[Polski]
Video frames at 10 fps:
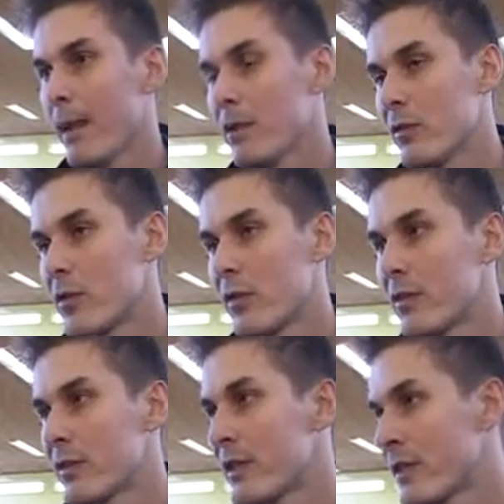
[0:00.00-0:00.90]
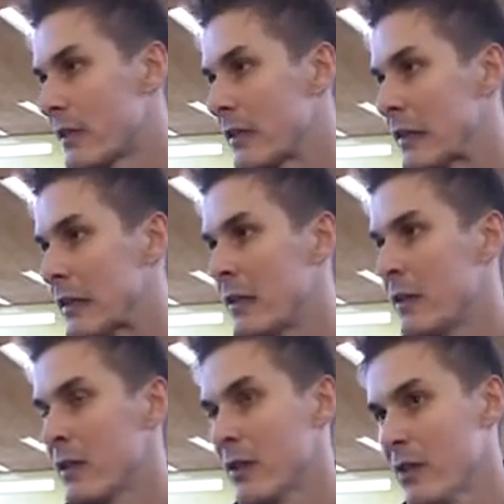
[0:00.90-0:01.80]
najnowsze wszystkie e,
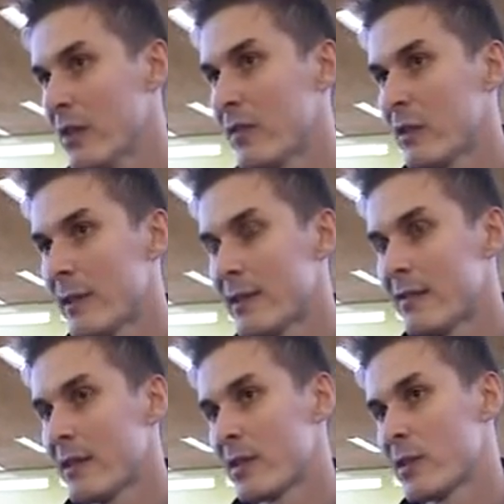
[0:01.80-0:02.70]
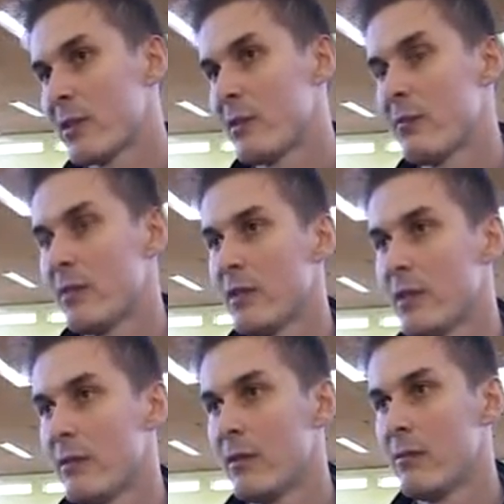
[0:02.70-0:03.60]
informacje, także
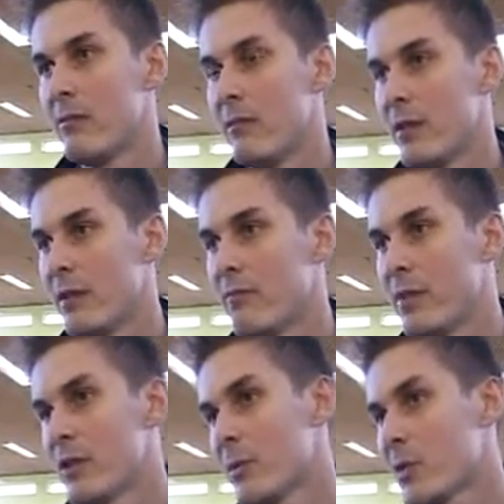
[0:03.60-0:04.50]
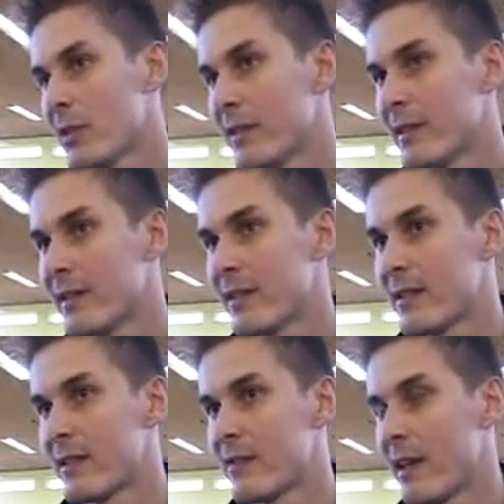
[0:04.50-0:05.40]
e, e, będziemy się
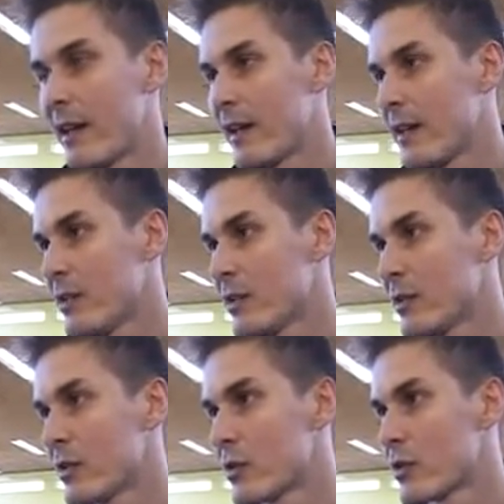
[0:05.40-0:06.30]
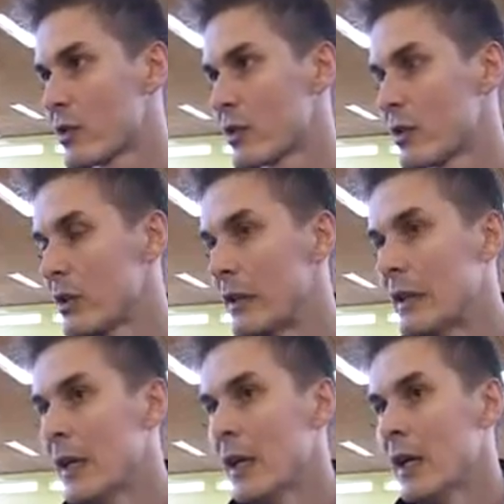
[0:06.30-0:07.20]
starali to już
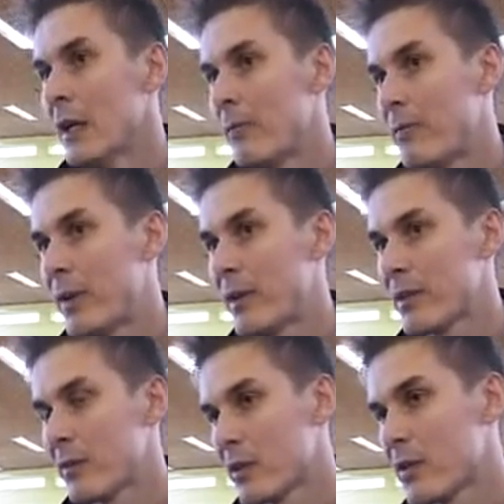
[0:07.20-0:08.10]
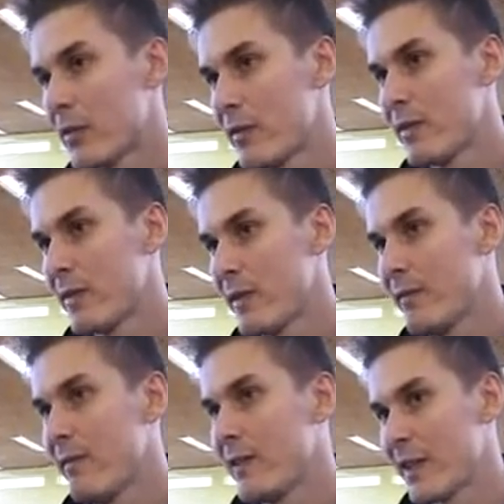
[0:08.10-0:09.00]
pracować w,
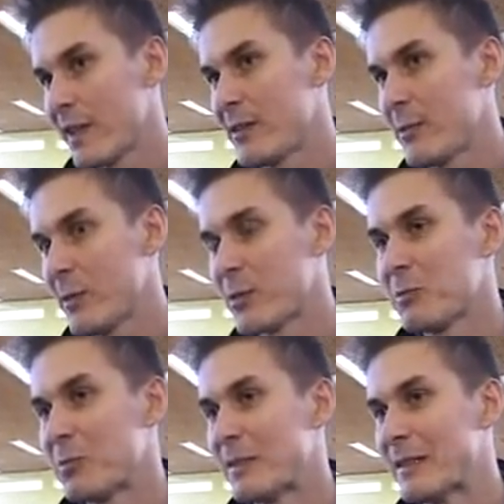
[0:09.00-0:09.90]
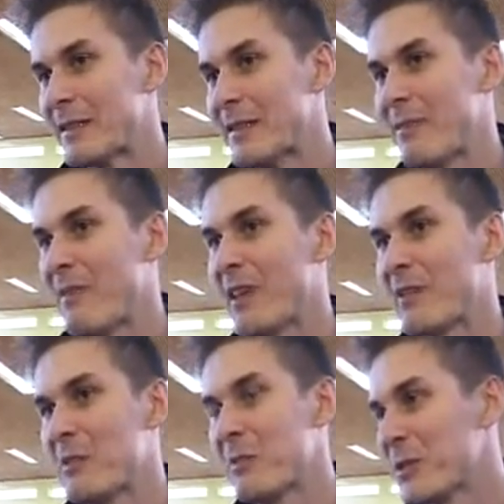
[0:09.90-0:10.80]
w taki sposób,
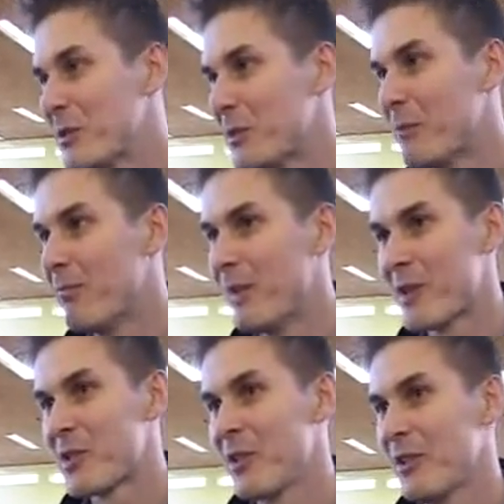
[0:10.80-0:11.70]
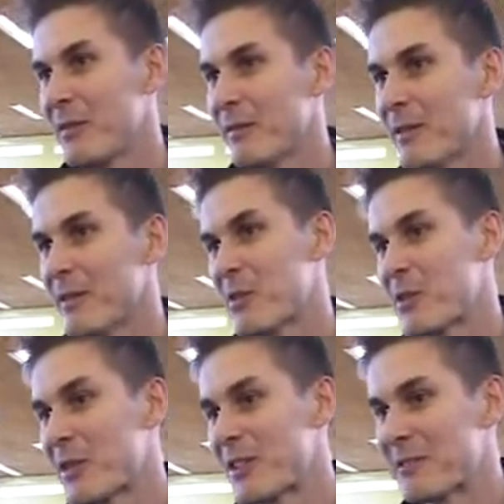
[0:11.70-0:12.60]
nazwijmy to bardziej
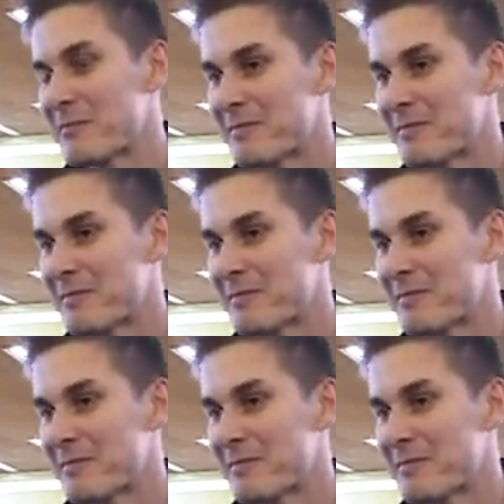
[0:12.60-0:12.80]
nowoczesny.